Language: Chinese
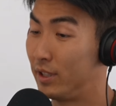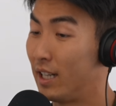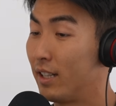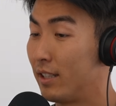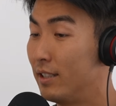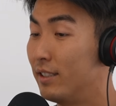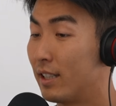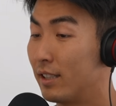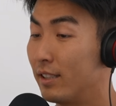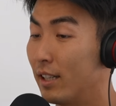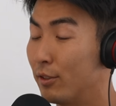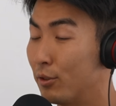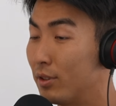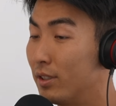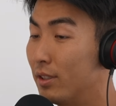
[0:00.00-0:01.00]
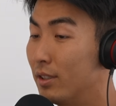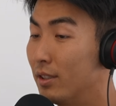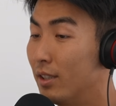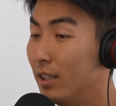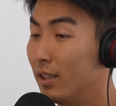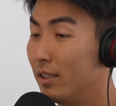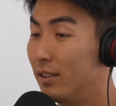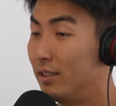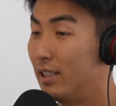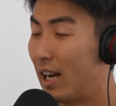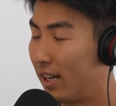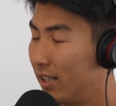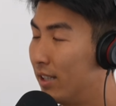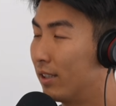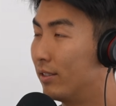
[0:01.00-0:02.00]
现在跟你讲一样，就是
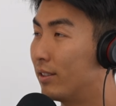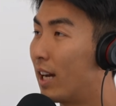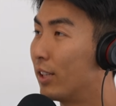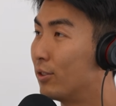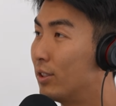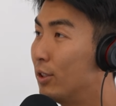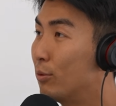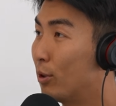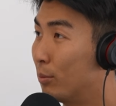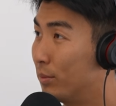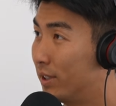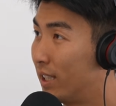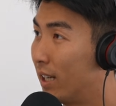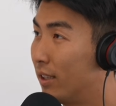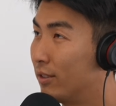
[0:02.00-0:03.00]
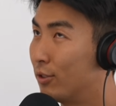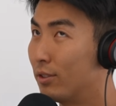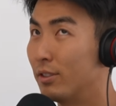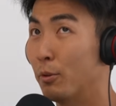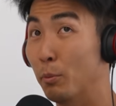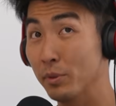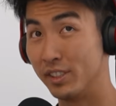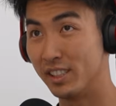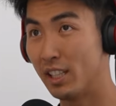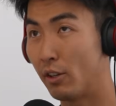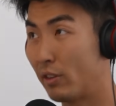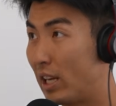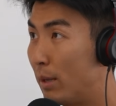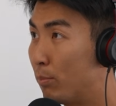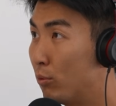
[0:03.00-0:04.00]
压力很大，就是因为我们现在就是我们知道
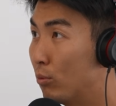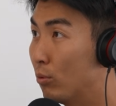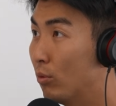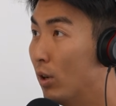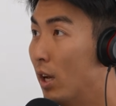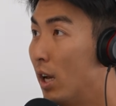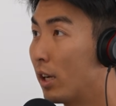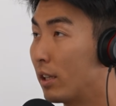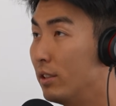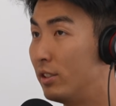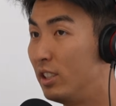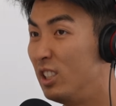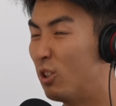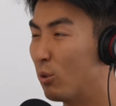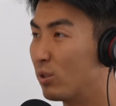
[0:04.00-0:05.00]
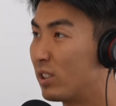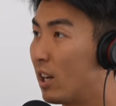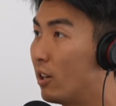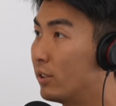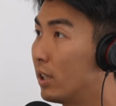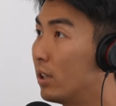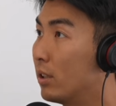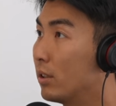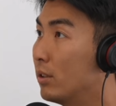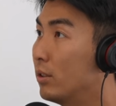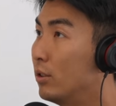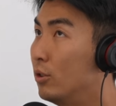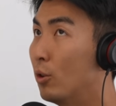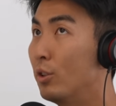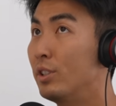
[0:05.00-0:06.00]
内部跟系统上好像
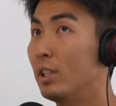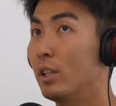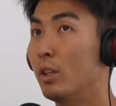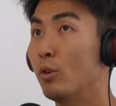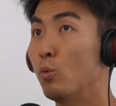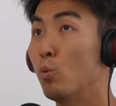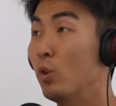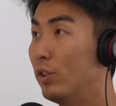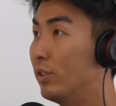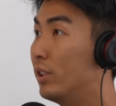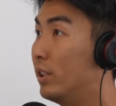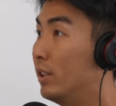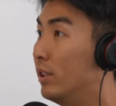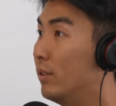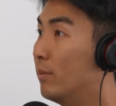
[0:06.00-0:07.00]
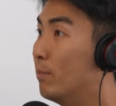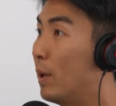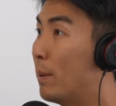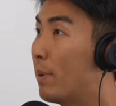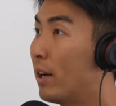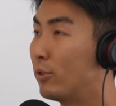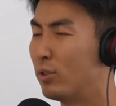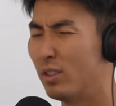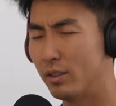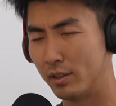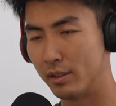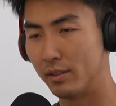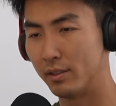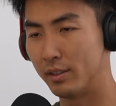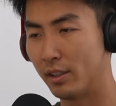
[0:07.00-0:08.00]
有一些问题，没办法，就是
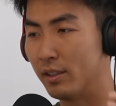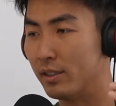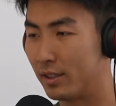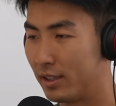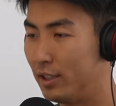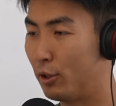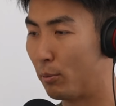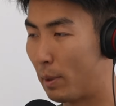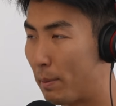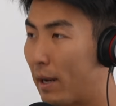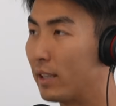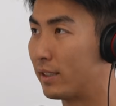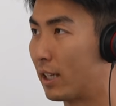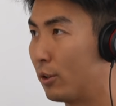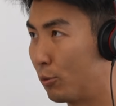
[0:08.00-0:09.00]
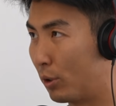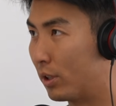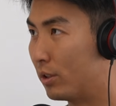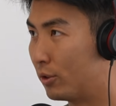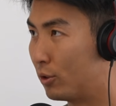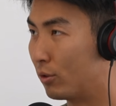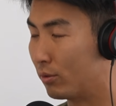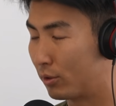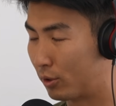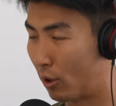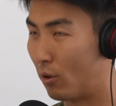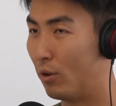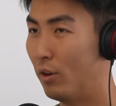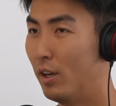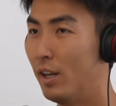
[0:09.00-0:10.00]
这种系统没办法长远的就
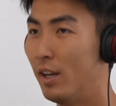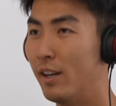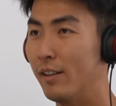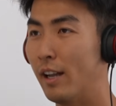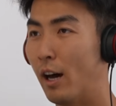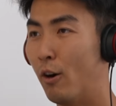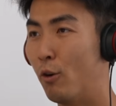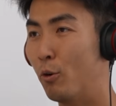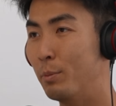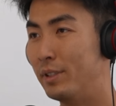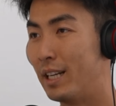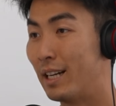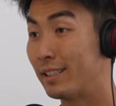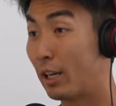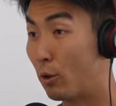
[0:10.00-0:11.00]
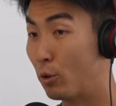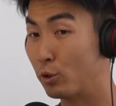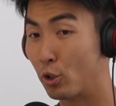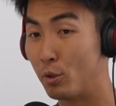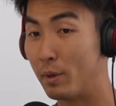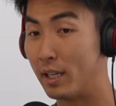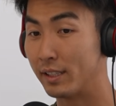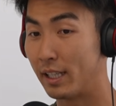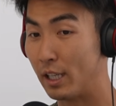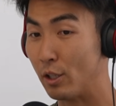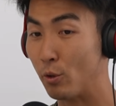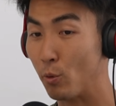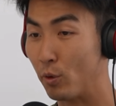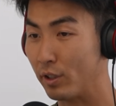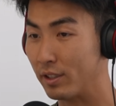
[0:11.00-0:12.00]
走。然后我们现在在欧洲嘛，在英
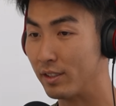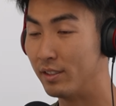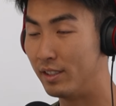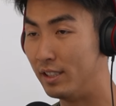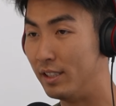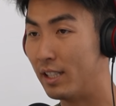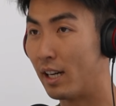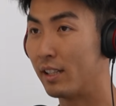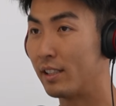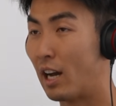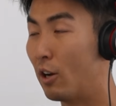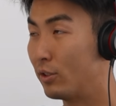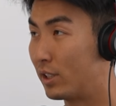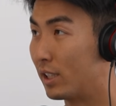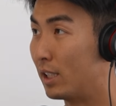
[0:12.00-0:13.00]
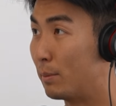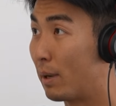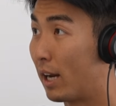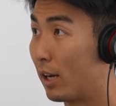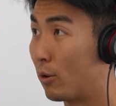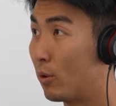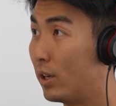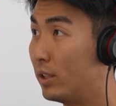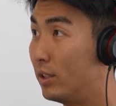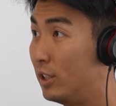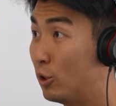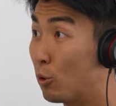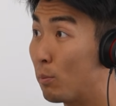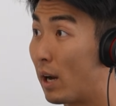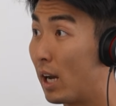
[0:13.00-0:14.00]
国也是即将好几个礼拜会集
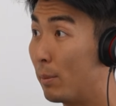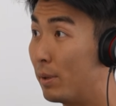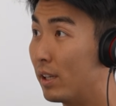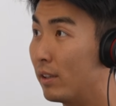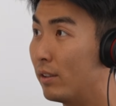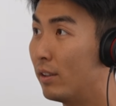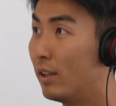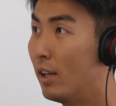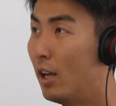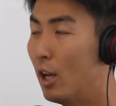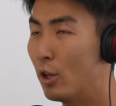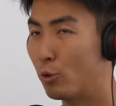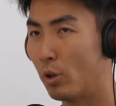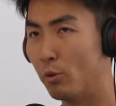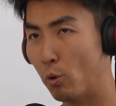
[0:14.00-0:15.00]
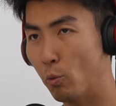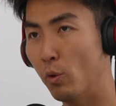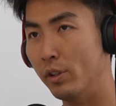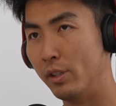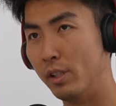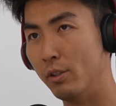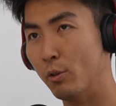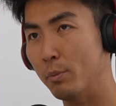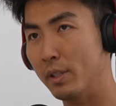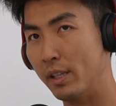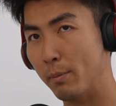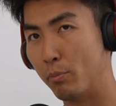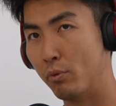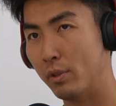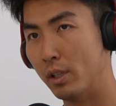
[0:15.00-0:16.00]
中排片，嗯、所以很多问题我们也
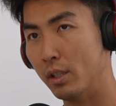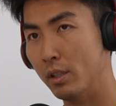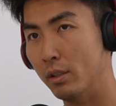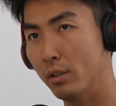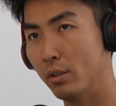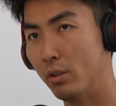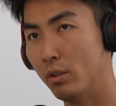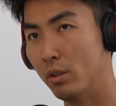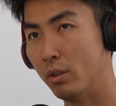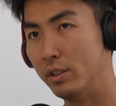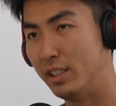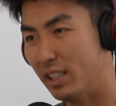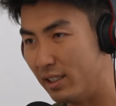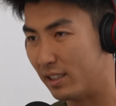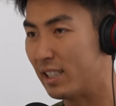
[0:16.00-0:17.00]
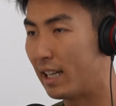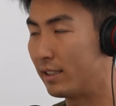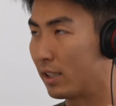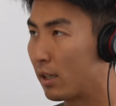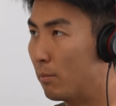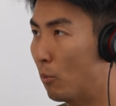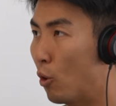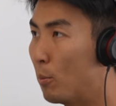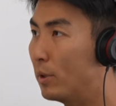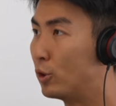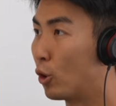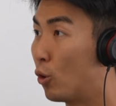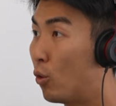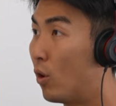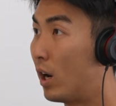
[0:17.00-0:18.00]
不能现在这个 moment
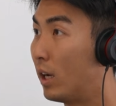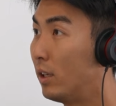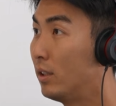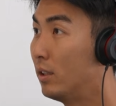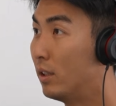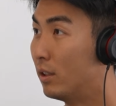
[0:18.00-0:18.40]
就花。